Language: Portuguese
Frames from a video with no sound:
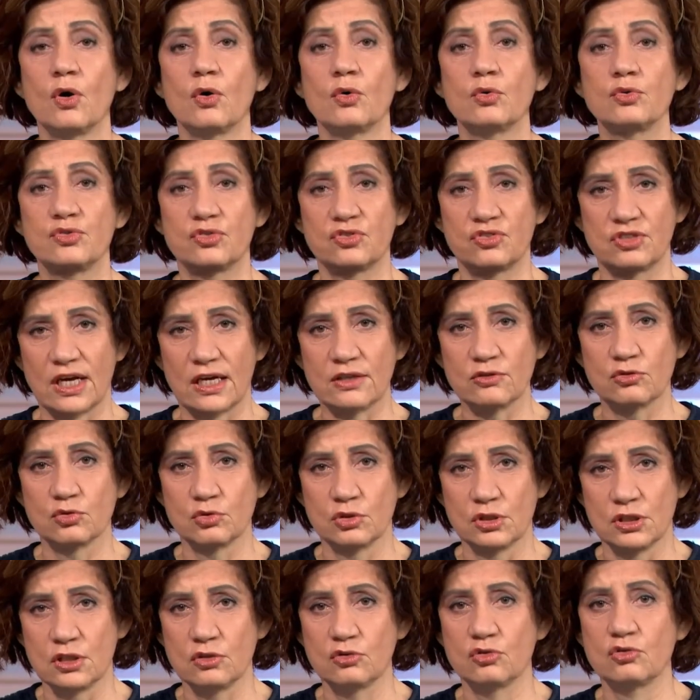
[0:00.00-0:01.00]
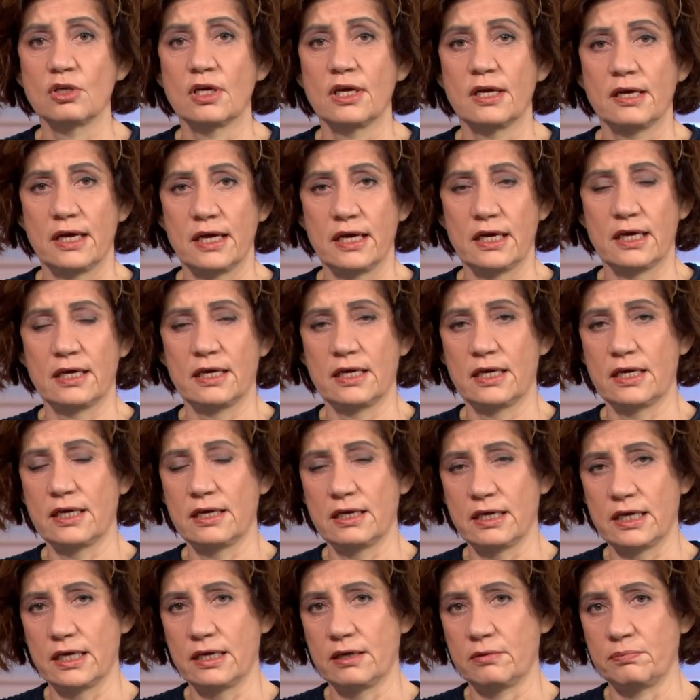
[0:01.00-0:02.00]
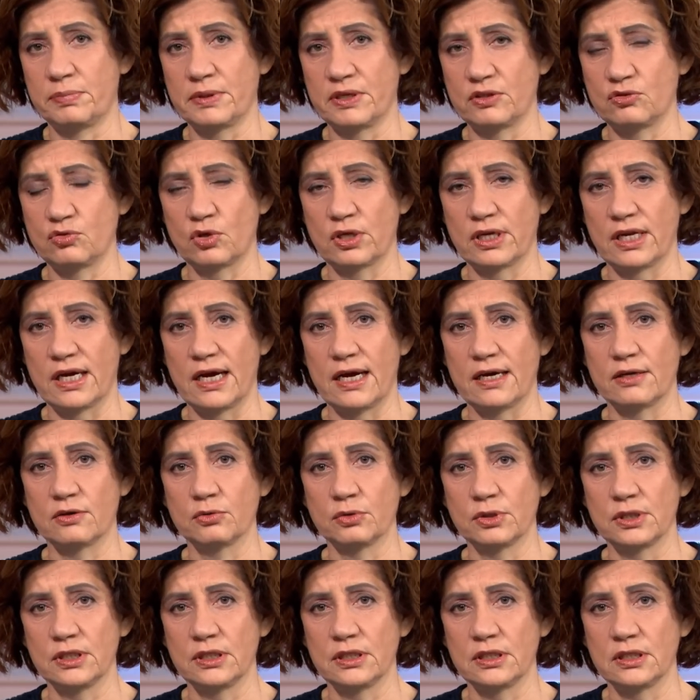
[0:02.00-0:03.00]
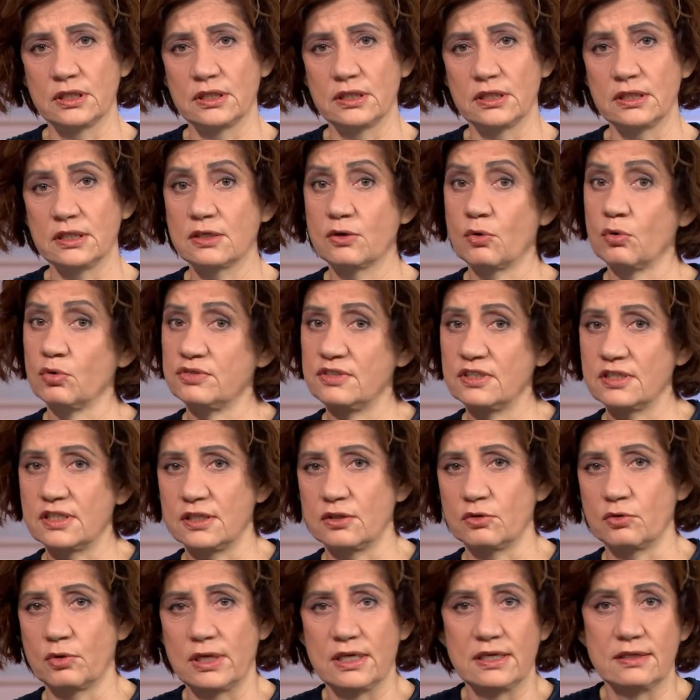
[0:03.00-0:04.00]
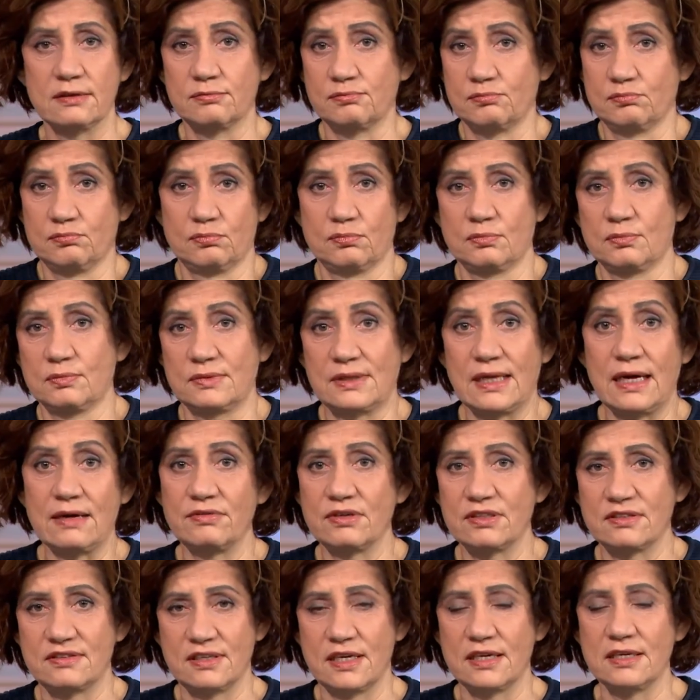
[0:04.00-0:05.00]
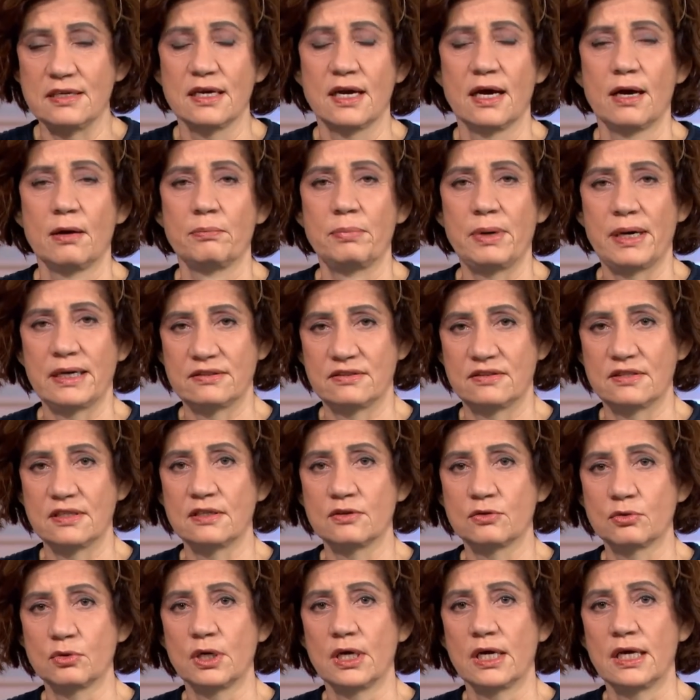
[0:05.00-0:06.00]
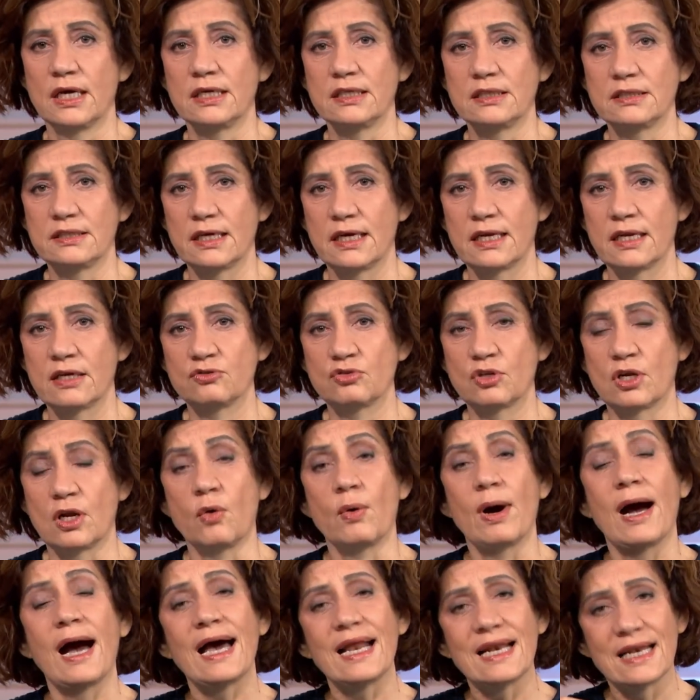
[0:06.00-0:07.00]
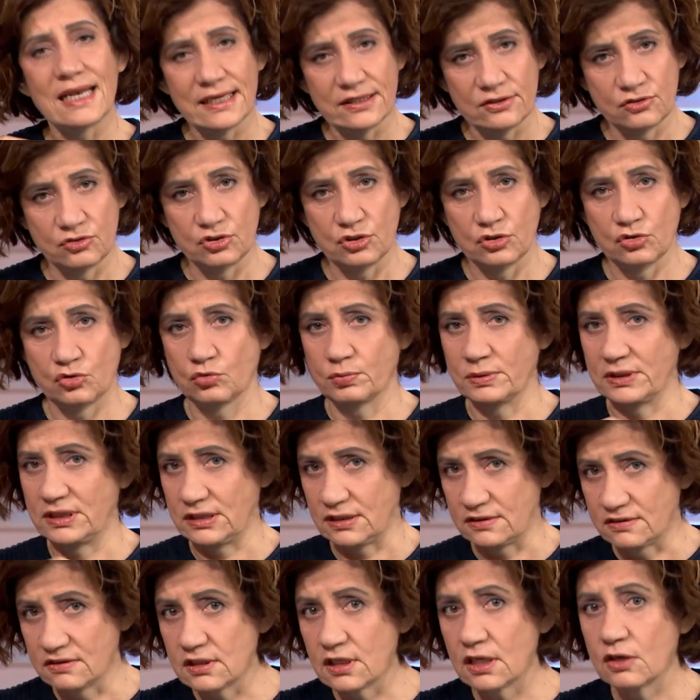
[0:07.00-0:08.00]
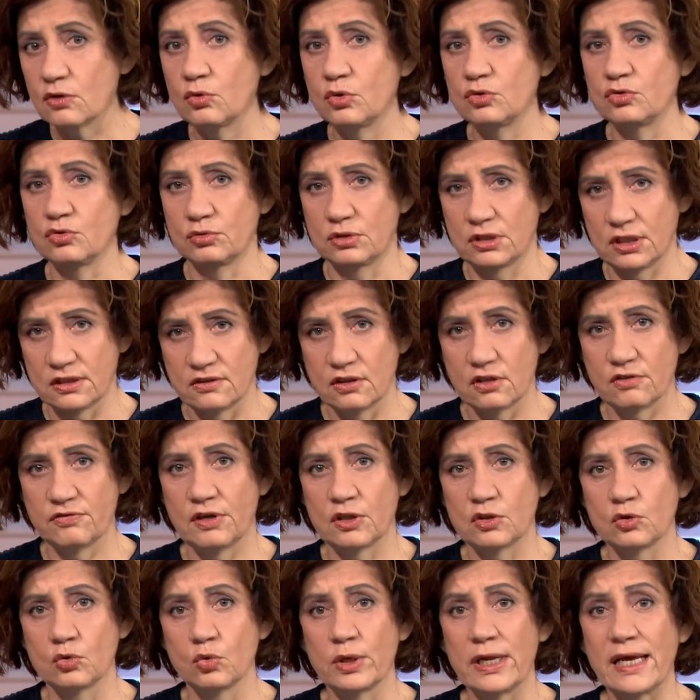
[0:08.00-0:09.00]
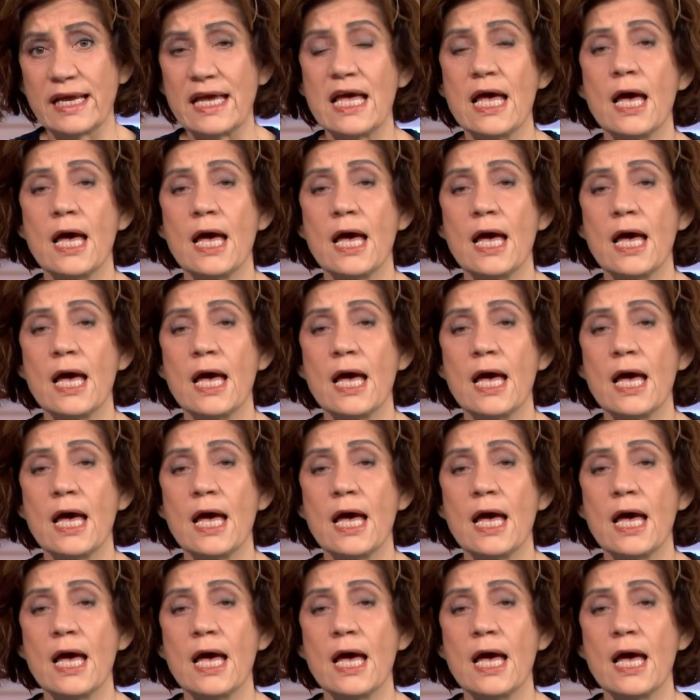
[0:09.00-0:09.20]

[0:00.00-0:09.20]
os Estados Unidos é, é, pressionaram e, e, conseguiram. Ele estava sem parceiro internacional. Além disso, uma terceira coisa, um terceiro fator é